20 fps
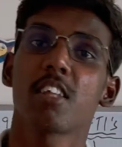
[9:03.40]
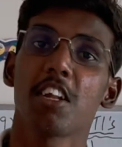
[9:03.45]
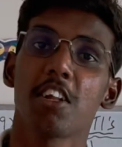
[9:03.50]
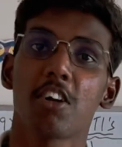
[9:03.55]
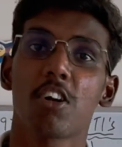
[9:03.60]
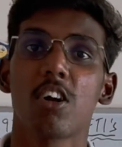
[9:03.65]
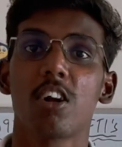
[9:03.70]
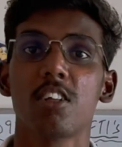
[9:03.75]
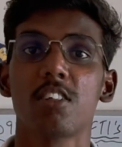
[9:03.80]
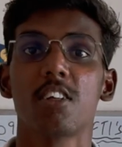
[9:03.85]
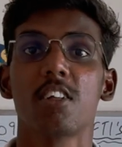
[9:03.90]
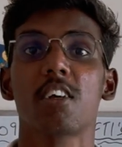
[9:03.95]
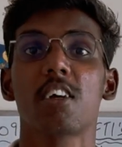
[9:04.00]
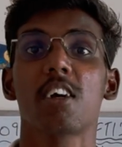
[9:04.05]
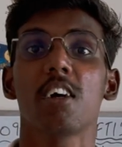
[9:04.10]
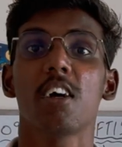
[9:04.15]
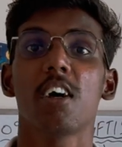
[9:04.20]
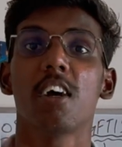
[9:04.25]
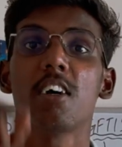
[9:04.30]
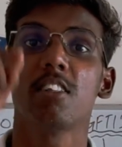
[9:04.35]
தனி காலேஜ்
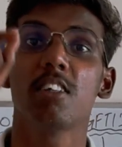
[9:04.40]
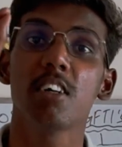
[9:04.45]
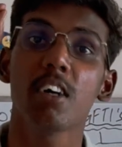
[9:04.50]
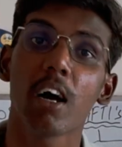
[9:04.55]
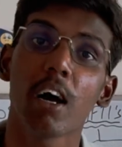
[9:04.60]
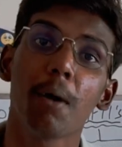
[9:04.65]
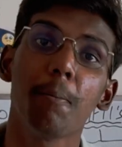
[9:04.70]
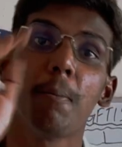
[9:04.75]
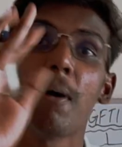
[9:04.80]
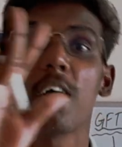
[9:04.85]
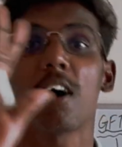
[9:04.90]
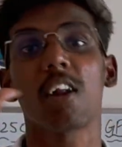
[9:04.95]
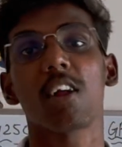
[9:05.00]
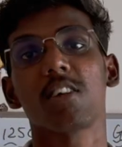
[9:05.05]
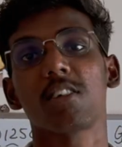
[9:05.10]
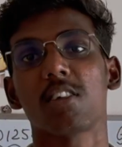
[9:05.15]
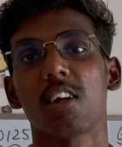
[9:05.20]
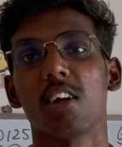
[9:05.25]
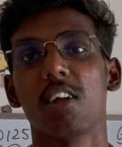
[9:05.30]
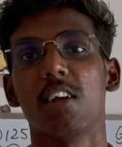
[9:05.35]
இருக்குது அது
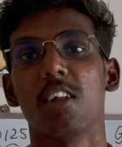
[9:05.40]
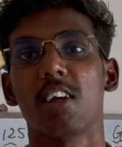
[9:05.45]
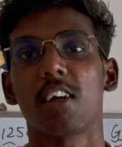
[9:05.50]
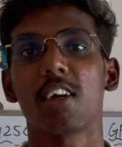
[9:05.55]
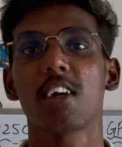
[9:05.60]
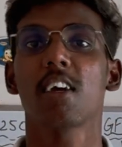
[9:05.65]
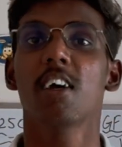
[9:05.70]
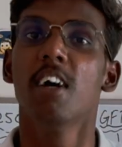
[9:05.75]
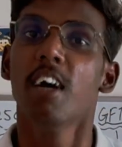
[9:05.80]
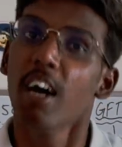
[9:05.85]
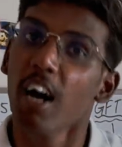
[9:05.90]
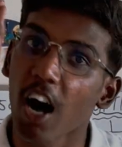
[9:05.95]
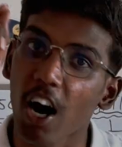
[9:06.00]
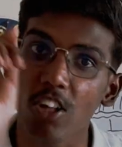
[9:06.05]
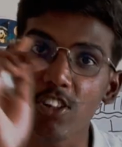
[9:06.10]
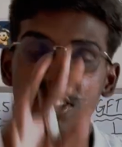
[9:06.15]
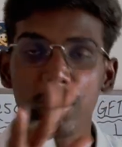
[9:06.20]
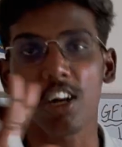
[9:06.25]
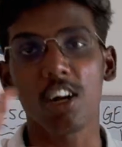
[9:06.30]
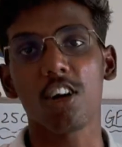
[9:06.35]
மகாராஷ்டிராவில் இருக்குது
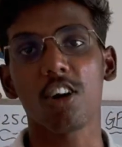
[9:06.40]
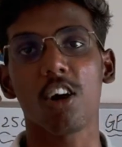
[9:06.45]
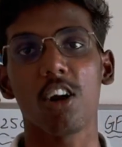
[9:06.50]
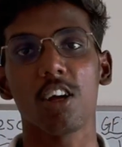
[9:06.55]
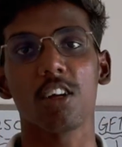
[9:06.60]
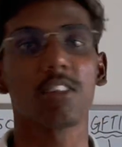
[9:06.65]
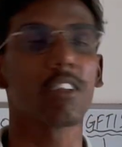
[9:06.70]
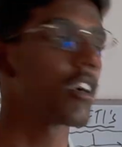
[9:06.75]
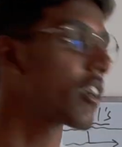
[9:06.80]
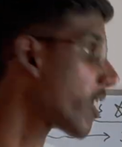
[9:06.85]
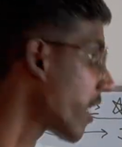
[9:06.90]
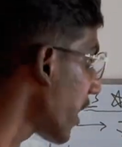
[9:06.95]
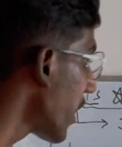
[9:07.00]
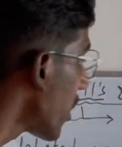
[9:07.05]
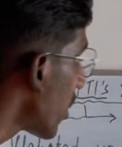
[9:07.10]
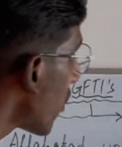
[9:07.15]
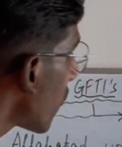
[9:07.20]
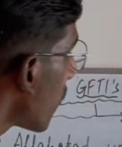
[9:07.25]
அது நல்ல காலேஜாக கைண்ட்